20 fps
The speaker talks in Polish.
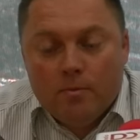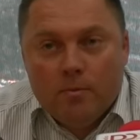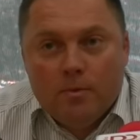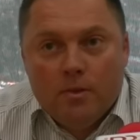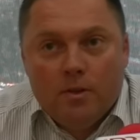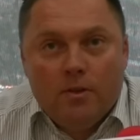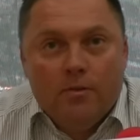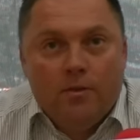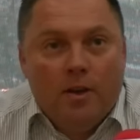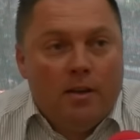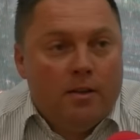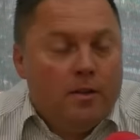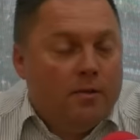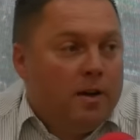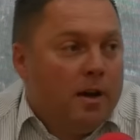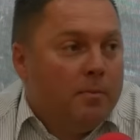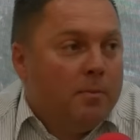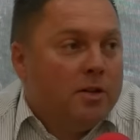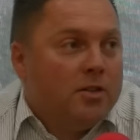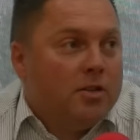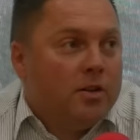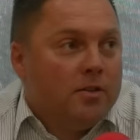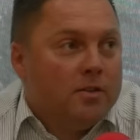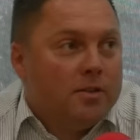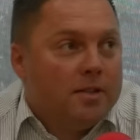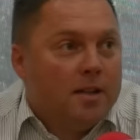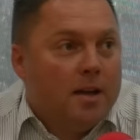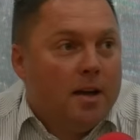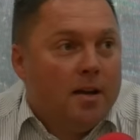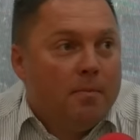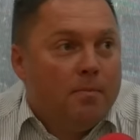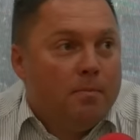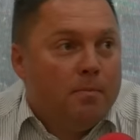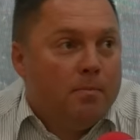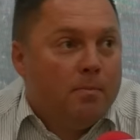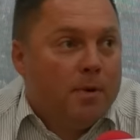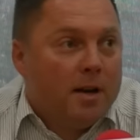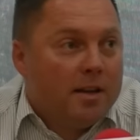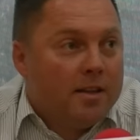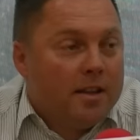dwie, dwa miesiące
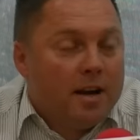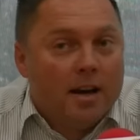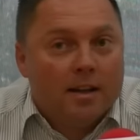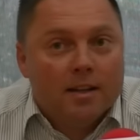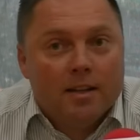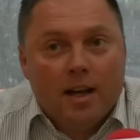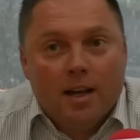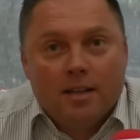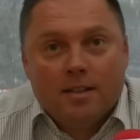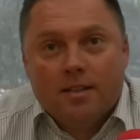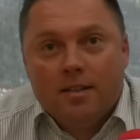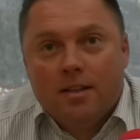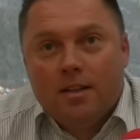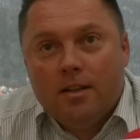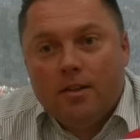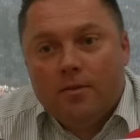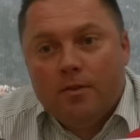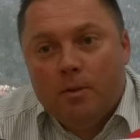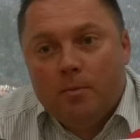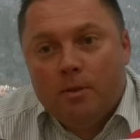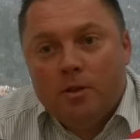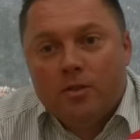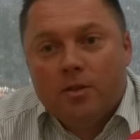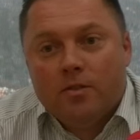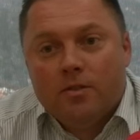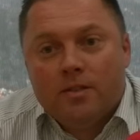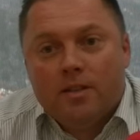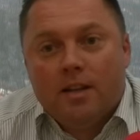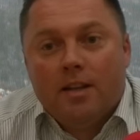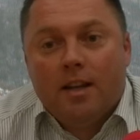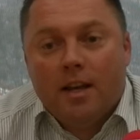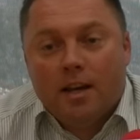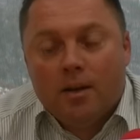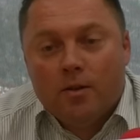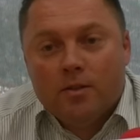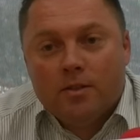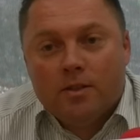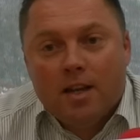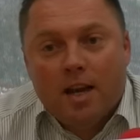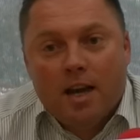pertraktacji, dwa miesiące
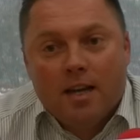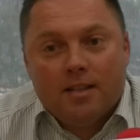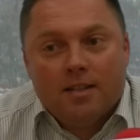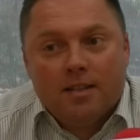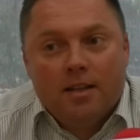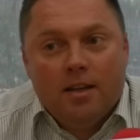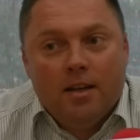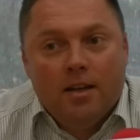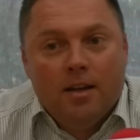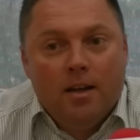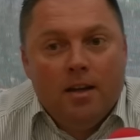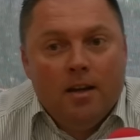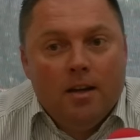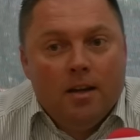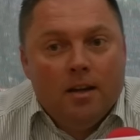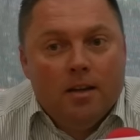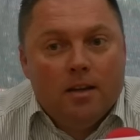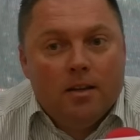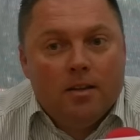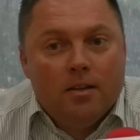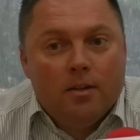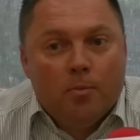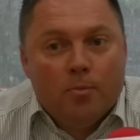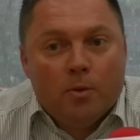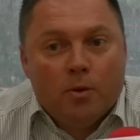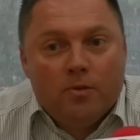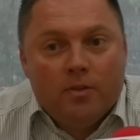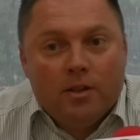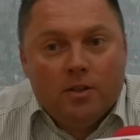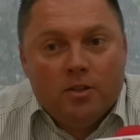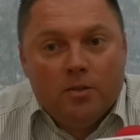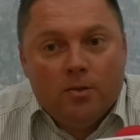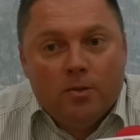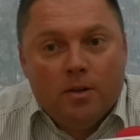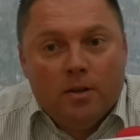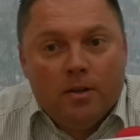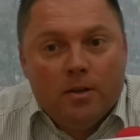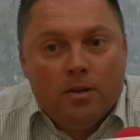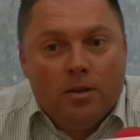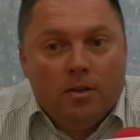negocjacji
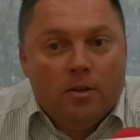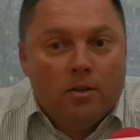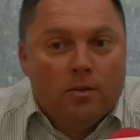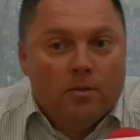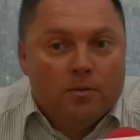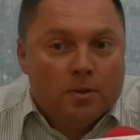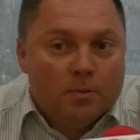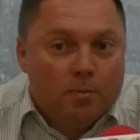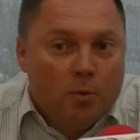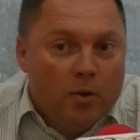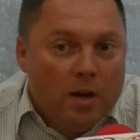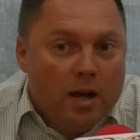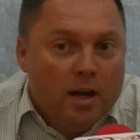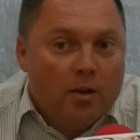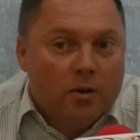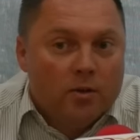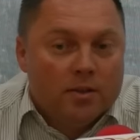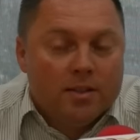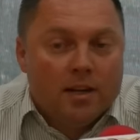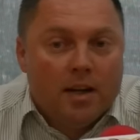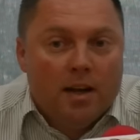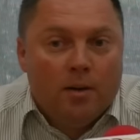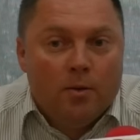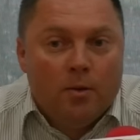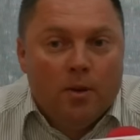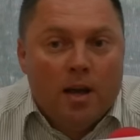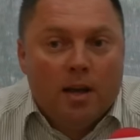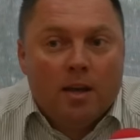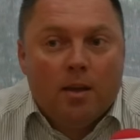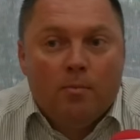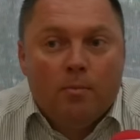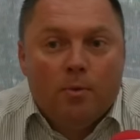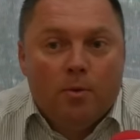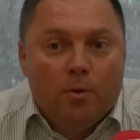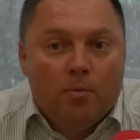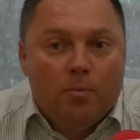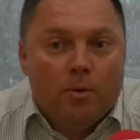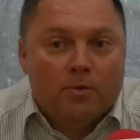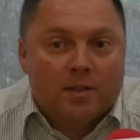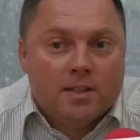doprowadziły do wspólnego celu, jakim
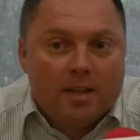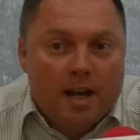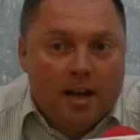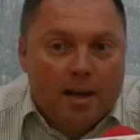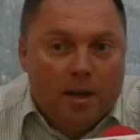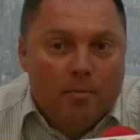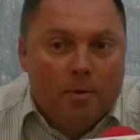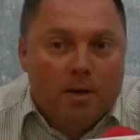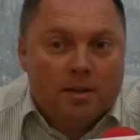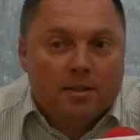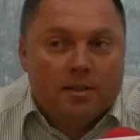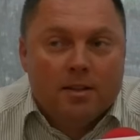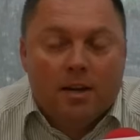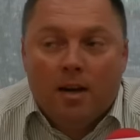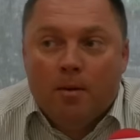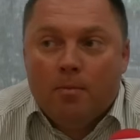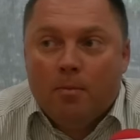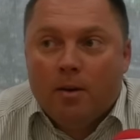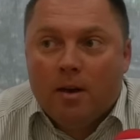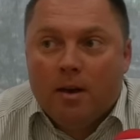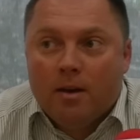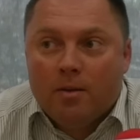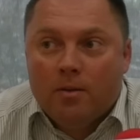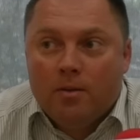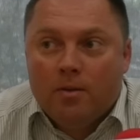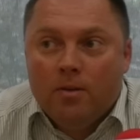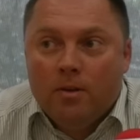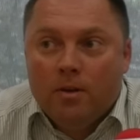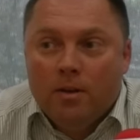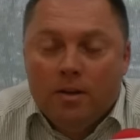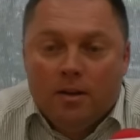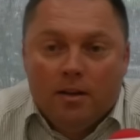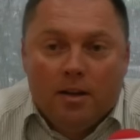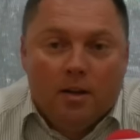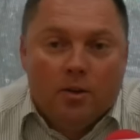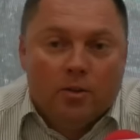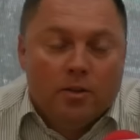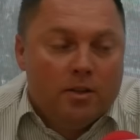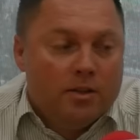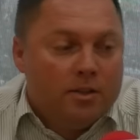było powstanie bazy LPR-u na
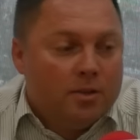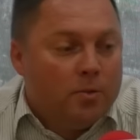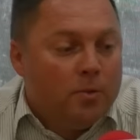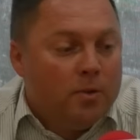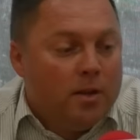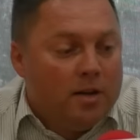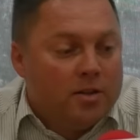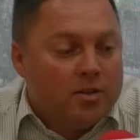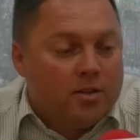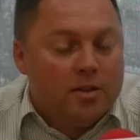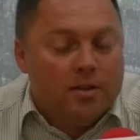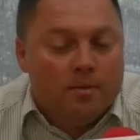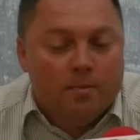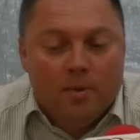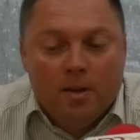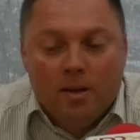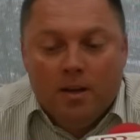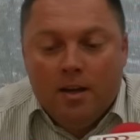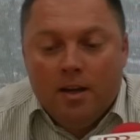lotnisku naszym.